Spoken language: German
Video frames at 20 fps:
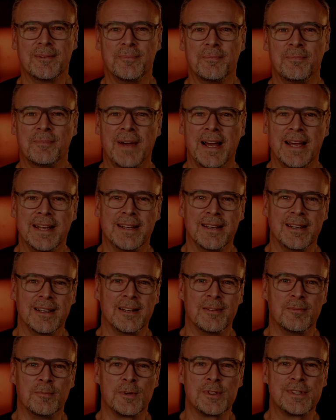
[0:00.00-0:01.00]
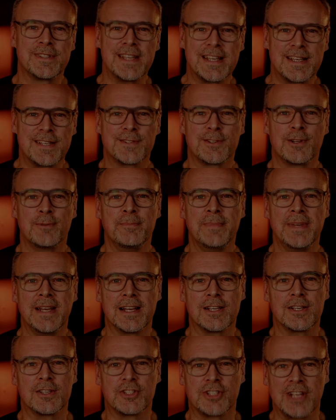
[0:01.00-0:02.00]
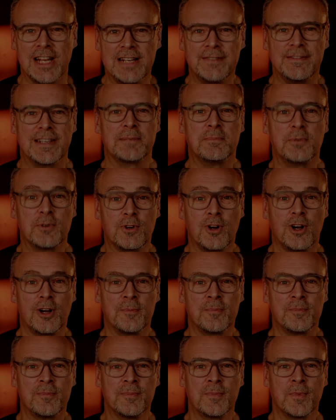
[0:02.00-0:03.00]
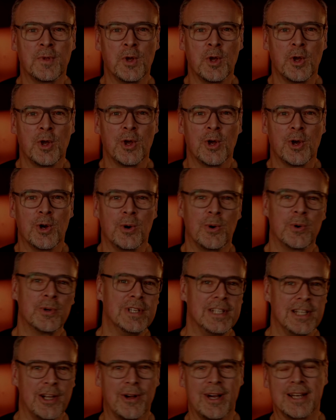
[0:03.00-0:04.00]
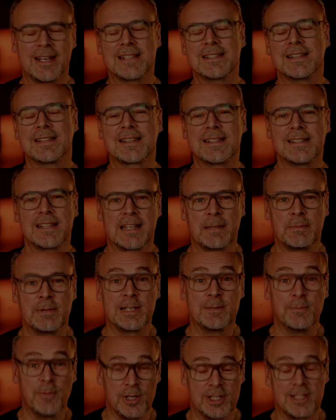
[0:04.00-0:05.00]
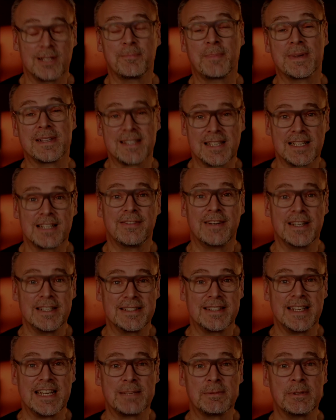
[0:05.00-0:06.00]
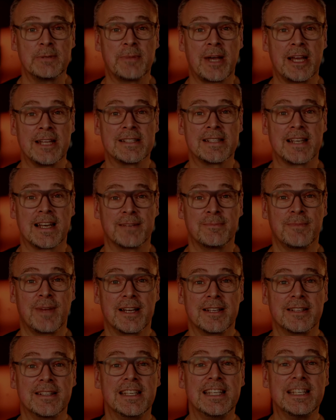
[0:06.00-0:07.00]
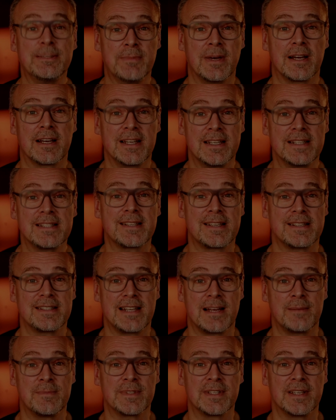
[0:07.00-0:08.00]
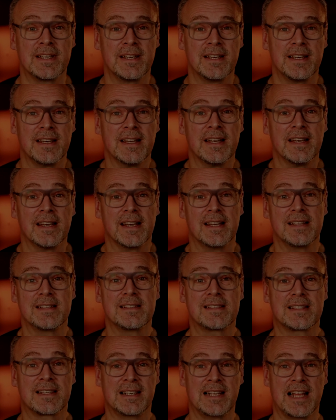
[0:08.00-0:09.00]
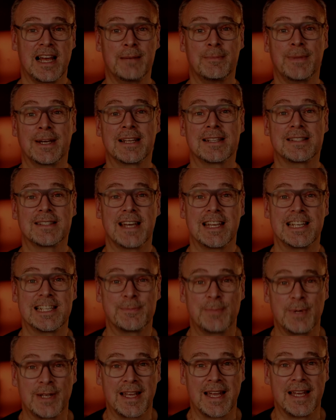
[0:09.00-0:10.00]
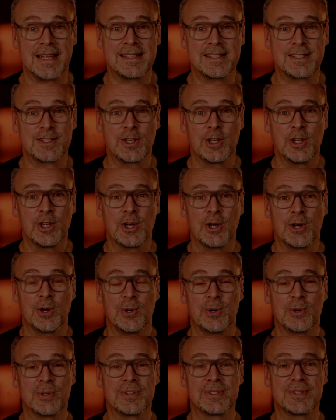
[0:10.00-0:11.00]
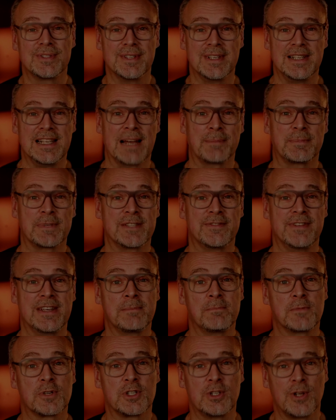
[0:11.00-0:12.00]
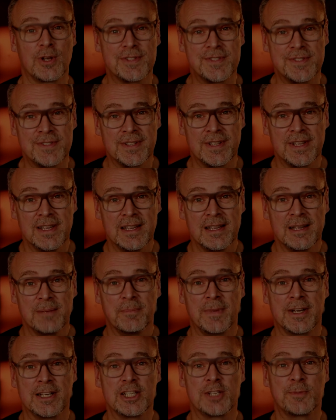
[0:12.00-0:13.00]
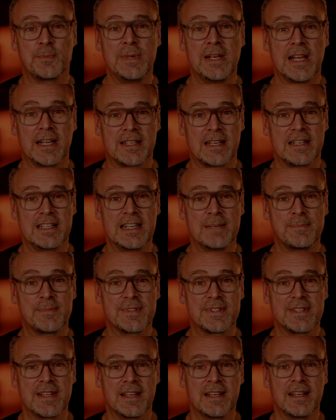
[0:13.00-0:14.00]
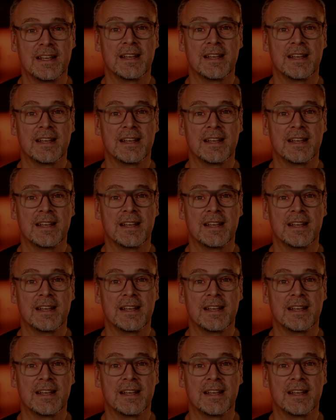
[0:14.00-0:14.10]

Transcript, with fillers: meine Musik so mehr Stellenwert bekommen und ich auch andererseits gesagt habe, ich möchte bessere Qualität in meinen Sachen machen, die ich mache. Insgesamt ist es klar, meine Zeit ist begrenzt und ich habe deswegen beschlossen, meine Spielleiter-Tipps